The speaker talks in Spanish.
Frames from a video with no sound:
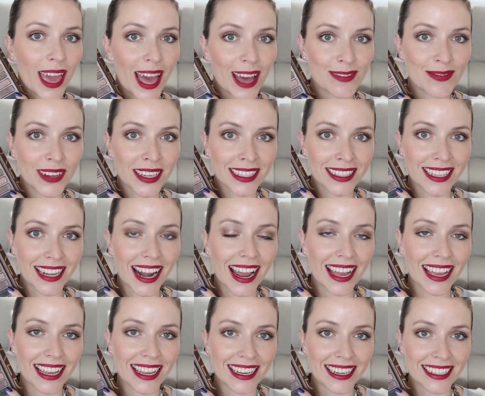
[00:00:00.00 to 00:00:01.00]
ambas
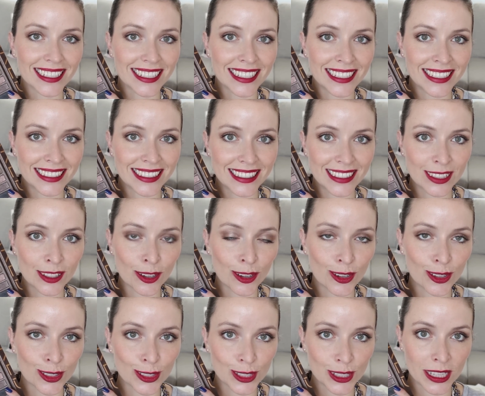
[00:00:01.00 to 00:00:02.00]
traen eh,
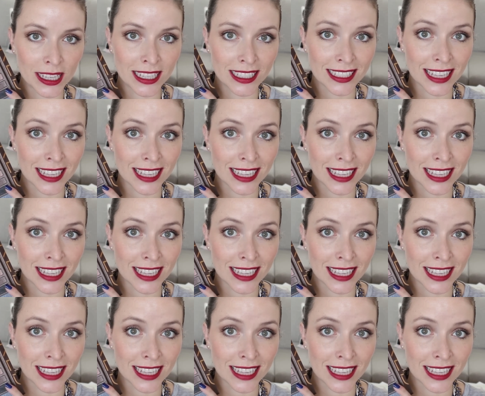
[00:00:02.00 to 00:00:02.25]
tonos eh,